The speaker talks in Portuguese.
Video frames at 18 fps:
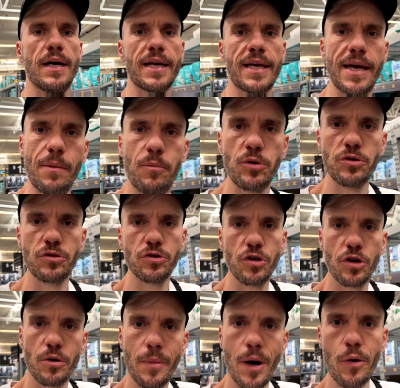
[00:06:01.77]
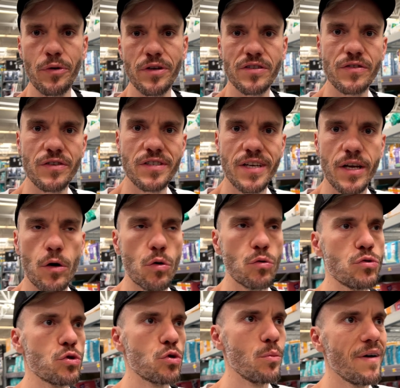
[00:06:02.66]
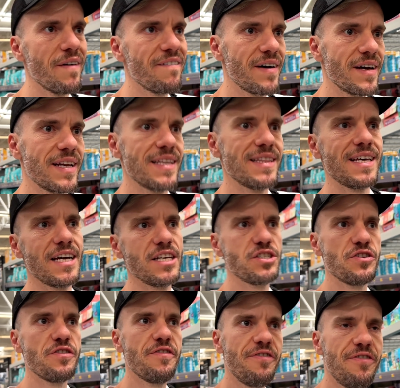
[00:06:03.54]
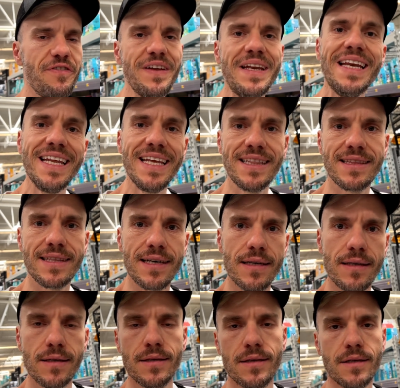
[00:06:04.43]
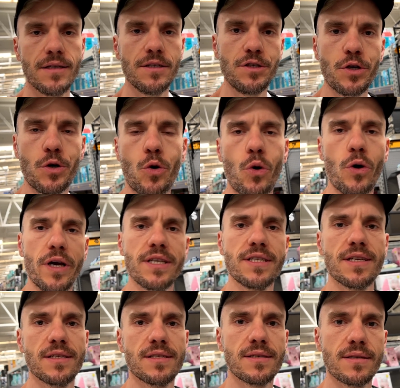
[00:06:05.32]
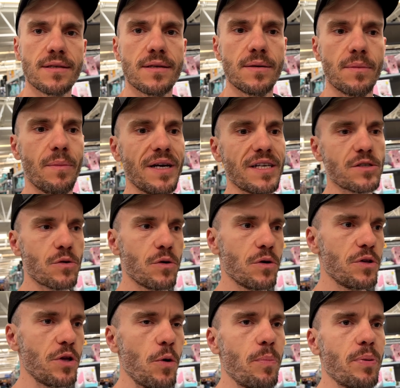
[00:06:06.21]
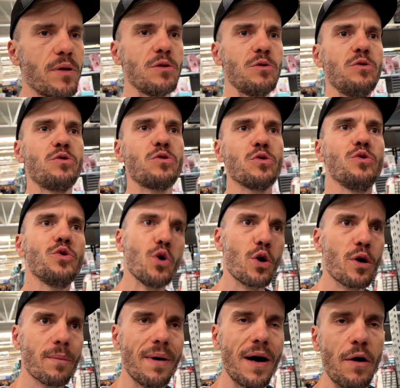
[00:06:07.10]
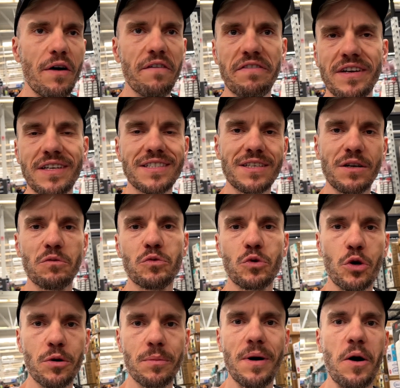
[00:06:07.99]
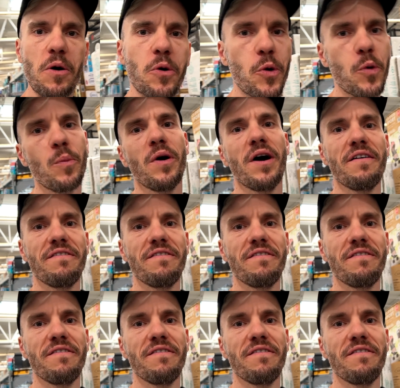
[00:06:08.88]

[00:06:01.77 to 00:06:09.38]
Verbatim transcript: Aqui é muito normal isso, você encontra uma variedade infinita de coisas, mas quando é o produto normal, a versão normal como a